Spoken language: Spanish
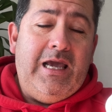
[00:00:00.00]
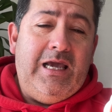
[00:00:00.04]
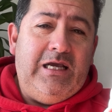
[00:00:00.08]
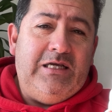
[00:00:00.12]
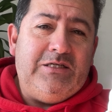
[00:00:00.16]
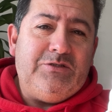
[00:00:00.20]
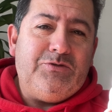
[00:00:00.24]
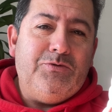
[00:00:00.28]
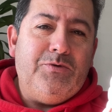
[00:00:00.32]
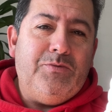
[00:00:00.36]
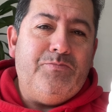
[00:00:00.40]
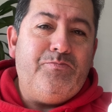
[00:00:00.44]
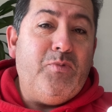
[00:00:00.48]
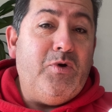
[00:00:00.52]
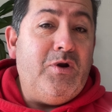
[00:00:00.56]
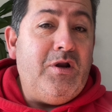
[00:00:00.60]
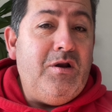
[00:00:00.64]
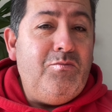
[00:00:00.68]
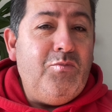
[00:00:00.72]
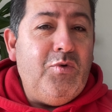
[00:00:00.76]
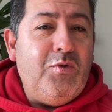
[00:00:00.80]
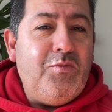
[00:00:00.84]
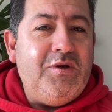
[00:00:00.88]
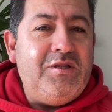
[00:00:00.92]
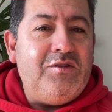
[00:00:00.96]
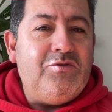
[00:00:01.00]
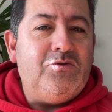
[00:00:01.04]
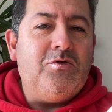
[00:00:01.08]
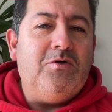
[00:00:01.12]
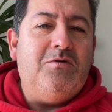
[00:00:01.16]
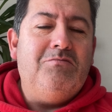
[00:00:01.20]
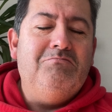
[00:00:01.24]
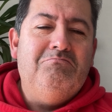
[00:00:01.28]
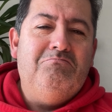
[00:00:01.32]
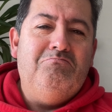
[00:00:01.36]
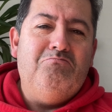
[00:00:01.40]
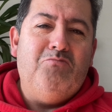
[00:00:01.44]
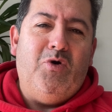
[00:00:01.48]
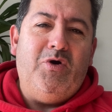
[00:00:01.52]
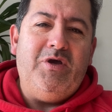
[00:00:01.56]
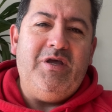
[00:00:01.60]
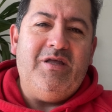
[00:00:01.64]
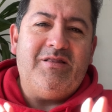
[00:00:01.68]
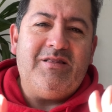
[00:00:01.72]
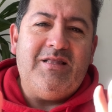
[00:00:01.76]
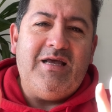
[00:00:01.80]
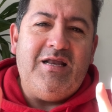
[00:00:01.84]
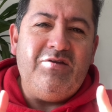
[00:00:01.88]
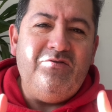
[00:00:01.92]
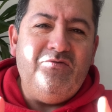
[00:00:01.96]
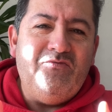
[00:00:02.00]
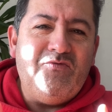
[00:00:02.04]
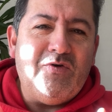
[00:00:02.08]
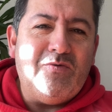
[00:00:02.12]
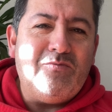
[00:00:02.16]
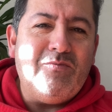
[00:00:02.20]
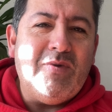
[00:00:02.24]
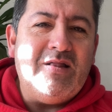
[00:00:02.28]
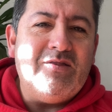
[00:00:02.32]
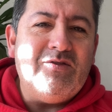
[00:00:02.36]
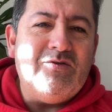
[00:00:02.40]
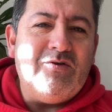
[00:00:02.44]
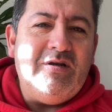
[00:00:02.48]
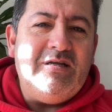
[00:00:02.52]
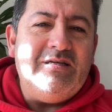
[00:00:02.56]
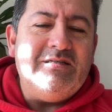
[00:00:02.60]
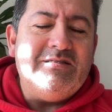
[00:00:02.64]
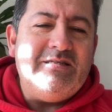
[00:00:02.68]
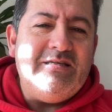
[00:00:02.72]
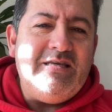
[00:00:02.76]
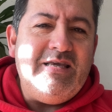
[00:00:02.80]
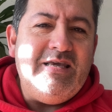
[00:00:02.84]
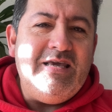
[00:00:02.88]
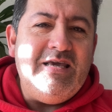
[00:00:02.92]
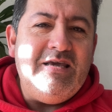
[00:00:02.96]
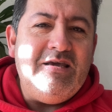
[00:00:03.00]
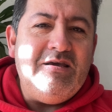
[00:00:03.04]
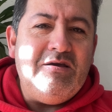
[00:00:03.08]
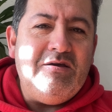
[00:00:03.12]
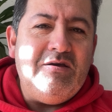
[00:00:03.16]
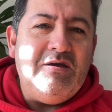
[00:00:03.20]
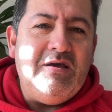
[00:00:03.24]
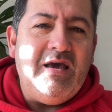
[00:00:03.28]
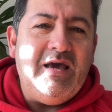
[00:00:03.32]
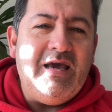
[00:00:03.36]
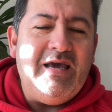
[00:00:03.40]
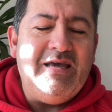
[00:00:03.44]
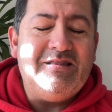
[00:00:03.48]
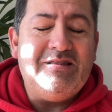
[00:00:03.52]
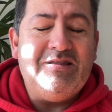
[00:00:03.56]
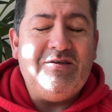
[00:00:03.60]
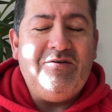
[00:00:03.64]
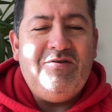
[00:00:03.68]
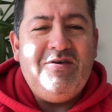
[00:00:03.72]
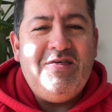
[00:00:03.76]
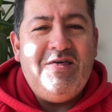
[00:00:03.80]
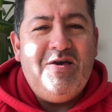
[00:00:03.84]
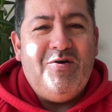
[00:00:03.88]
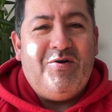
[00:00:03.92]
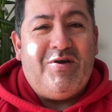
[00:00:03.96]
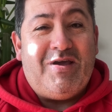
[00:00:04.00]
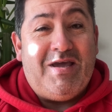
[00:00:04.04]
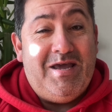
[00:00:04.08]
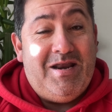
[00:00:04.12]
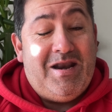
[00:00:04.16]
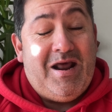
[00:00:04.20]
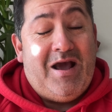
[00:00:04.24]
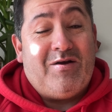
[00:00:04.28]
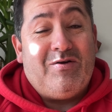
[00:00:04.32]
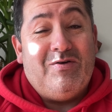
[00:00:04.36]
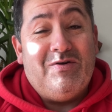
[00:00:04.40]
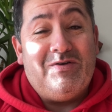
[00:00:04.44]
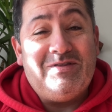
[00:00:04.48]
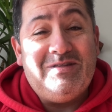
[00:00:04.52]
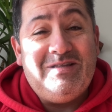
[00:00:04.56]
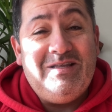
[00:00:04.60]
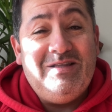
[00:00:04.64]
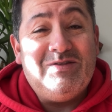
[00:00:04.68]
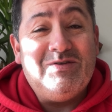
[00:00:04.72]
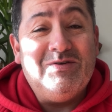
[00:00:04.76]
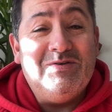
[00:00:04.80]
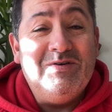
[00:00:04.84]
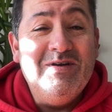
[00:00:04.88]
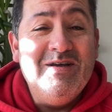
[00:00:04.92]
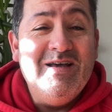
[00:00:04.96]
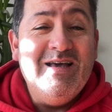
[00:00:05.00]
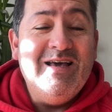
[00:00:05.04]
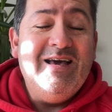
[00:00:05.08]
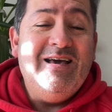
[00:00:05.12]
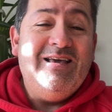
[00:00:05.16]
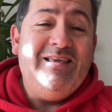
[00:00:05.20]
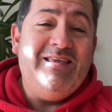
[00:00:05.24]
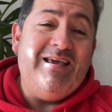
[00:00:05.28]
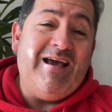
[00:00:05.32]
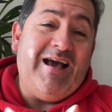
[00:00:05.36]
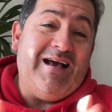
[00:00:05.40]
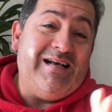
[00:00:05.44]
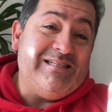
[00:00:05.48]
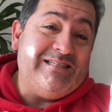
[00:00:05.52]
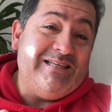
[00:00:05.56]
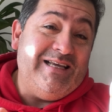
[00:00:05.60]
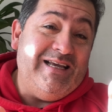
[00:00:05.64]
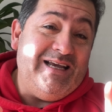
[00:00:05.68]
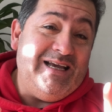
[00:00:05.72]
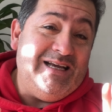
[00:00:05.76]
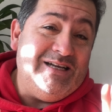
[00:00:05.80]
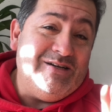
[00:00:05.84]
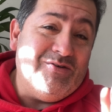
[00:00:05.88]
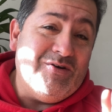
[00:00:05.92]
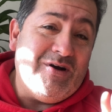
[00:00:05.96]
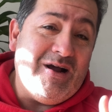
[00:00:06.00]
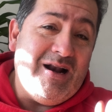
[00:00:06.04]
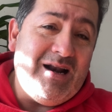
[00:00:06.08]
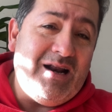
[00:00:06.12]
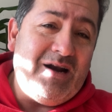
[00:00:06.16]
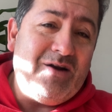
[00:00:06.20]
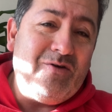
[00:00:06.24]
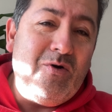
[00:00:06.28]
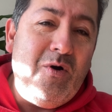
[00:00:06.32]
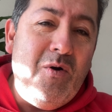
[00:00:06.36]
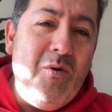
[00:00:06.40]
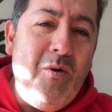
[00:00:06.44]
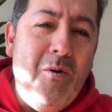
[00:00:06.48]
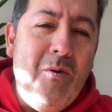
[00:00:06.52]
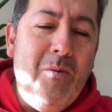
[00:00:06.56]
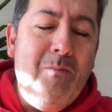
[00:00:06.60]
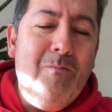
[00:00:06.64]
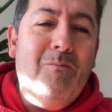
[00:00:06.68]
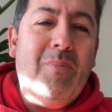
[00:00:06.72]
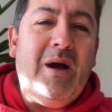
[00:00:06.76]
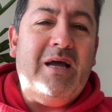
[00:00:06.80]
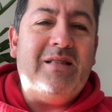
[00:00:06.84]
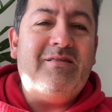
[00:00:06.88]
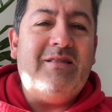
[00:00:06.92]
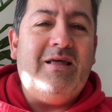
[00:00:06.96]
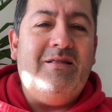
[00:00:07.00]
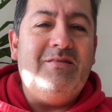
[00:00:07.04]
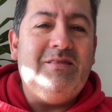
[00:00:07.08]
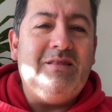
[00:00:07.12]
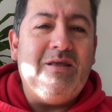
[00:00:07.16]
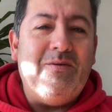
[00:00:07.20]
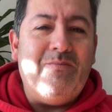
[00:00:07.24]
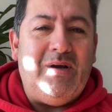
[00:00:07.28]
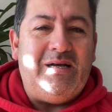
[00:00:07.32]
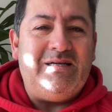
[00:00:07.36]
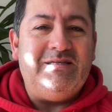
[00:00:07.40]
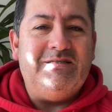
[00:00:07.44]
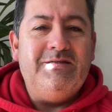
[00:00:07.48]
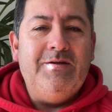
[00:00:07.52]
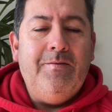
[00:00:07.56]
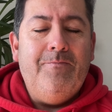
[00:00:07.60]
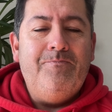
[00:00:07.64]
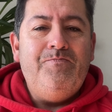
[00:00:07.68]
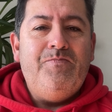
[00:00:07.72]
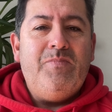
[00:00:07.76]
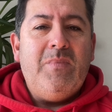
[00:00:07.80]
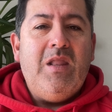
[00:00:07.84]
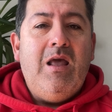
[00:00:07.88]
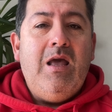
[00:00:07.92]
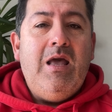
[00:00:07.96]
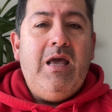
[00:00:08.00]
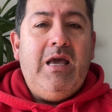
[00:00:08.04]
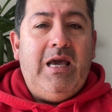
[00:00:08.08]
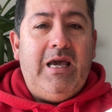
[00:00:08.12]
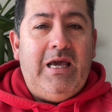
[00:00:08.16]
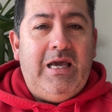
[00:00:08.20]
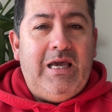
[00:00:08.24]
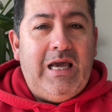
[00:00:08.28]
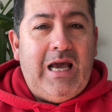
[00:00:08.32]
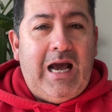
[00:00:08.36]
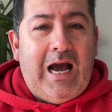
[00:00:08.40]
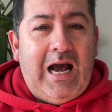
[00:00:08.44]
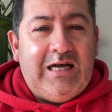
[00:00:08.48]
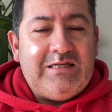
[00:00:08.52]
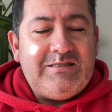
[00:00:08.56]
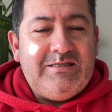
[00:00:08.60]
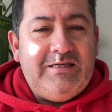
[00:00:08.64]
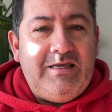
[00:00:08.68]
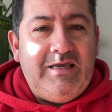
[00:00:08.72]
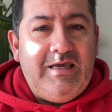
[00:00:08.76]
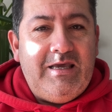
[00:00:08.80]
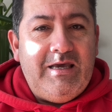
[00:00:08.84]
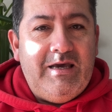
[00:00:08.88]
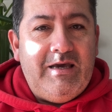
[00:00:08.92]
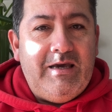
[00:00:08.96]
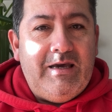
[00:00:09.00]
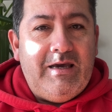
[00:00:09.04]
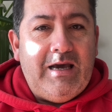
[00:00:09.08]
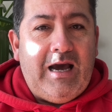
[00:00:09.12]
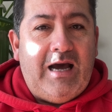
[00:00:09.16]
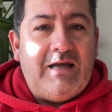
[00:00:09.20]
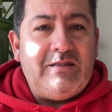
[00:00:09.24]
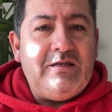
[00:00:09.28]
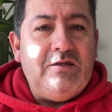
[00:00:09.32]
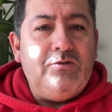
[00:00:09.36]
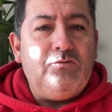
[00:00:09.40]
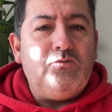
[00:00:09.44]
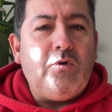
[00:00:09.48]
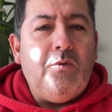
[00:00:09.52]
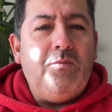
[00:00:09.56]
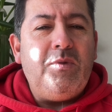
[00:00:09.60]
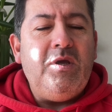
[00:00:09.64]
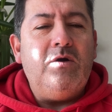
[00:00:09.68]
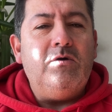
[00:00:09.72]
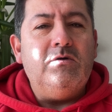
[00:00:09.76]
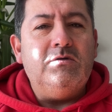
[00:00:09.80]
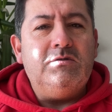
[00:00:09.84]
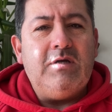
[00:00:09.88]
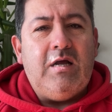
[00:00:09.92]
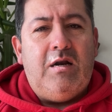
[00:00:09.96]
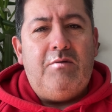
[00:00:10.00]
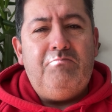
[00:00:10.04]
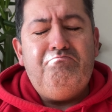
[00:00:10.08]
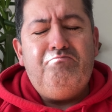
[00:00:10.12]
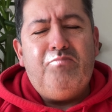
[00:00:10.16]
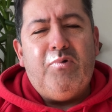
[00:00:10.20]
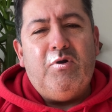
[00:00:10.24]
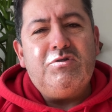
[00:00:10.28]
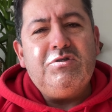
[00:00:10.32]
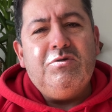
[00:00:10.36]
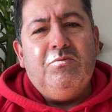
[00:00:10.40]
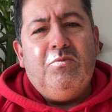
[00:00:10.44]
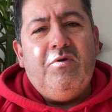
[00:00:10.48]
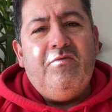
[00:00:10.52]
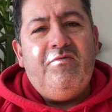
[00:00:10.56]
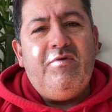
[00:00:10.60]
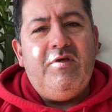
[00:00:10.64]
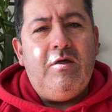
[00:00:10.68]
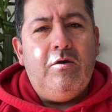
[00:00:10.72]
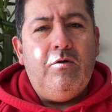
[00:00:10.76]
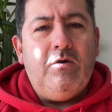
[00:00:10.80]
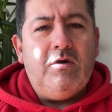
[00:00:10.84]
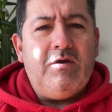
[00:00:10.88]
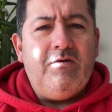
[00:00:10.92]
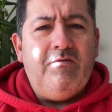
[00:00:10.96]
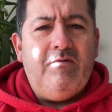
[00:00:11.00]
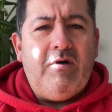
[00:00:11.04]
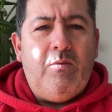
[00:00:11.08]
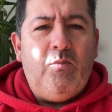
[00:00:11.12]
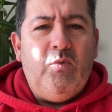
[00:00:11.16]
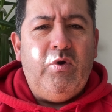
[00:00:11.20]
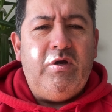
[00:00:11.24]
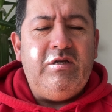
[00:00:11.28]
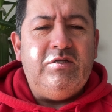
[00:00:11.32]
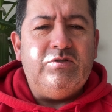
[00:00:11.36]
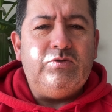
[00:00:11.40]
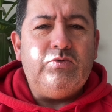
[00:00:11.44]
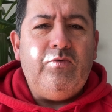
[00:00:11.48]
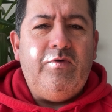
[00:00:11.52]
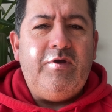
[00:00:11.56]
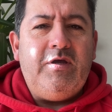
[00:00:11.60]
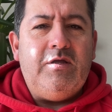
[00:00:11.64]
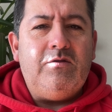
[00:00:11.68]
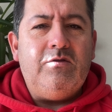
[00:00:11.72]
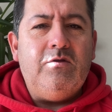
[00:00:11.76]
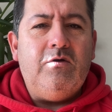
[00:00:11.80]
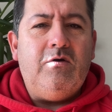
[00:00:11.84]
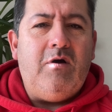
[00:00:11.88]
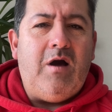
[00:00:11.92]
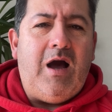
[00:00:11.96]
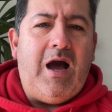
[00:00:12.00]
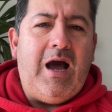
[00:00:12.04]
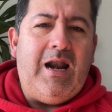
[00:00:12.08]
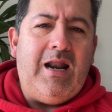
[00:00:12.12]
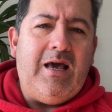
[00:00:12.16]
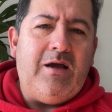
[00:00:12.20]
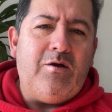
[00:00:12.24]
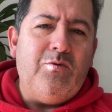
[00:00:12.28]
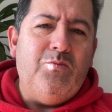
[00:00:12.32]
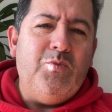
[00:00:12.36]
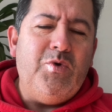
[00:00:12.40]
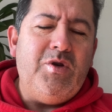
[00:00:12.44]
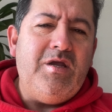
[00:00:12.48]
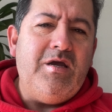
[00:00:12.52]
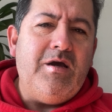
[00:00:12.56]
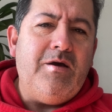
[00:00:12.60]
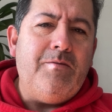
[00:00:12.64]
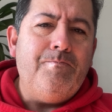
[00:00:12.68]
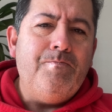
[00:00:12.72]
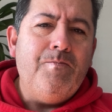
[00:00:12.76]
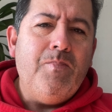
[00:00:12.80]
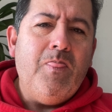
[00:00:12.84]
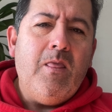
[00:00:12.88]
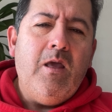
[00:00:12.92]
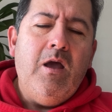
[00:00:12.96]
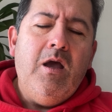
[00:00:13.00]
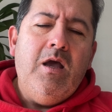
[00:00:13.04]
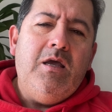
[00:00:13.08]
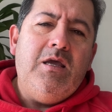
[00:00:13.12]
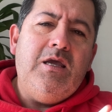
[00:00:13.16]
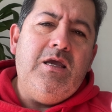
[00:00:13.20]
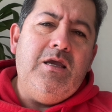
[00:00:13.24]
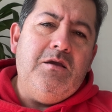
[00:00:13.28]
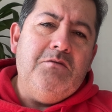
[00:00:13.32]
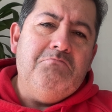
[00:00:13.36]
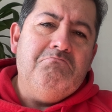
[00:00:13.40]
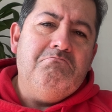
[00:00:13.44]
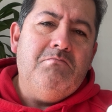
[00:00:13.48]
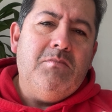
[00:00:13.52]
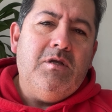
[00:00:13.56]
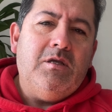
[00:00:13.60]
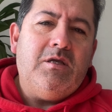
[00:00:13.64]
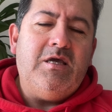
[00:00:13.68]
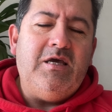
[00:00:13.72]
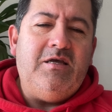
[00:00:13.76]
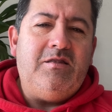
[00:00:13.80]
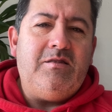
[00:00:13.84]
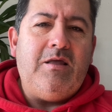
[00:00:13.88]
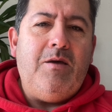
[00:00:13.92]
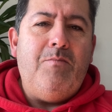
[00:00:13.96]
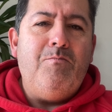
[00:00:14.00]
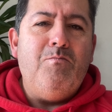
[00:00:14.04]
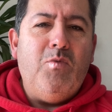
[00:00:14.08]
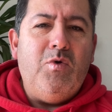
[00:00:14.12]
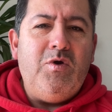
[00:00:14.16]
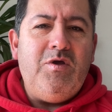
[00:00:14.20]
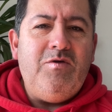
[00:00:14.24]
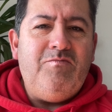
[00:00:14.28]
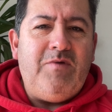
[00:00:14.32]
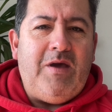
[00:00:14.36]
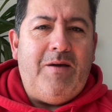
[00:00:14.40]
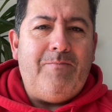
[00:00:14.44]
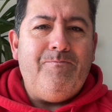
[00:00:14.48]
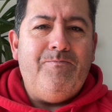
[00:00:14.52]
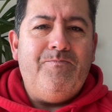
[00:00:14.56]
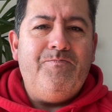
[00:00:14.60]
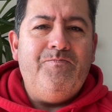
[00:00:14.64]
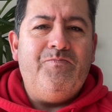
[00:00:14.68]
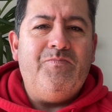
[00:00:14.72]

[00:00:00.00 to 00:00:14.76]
Eso por el momento, voy a estar informándoles y este video que era cortito ya se nos alargó bastante más. Así que atento amigos al próximo video que vamos a ir subiendo a la comunidad y que estén muy bien.